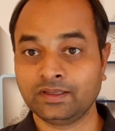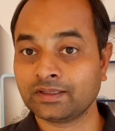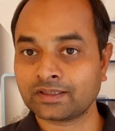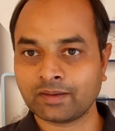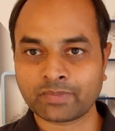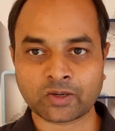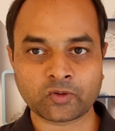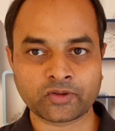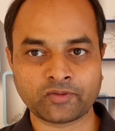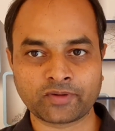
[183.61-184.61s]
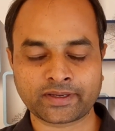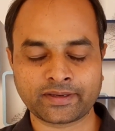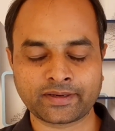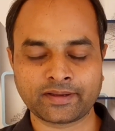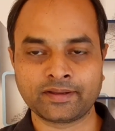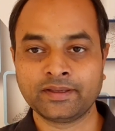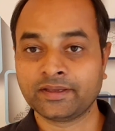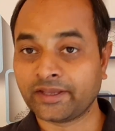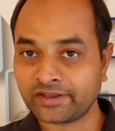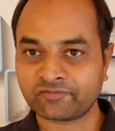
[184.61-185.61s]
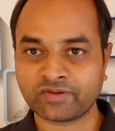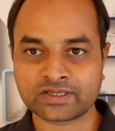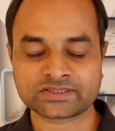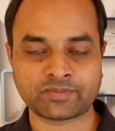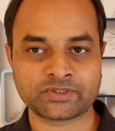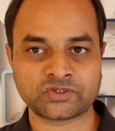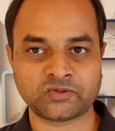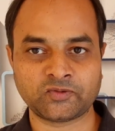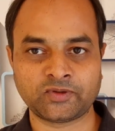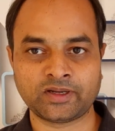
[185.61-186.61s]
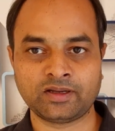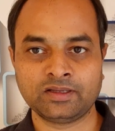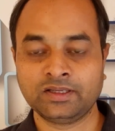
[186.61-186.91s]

ఇంకా మనలో ఎవరికైనా హెయిర్ ఫాల్ సమస్యలు ఉన్నా